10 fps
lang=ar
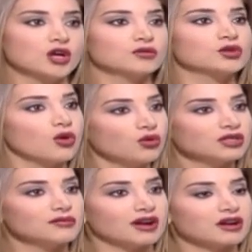من
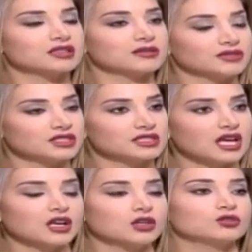هون مرات
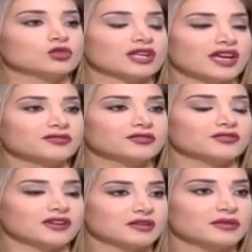بننصح انه
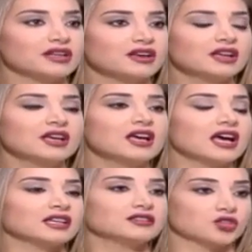نخفف الملح
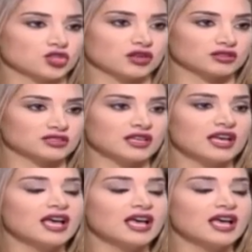عند الشخص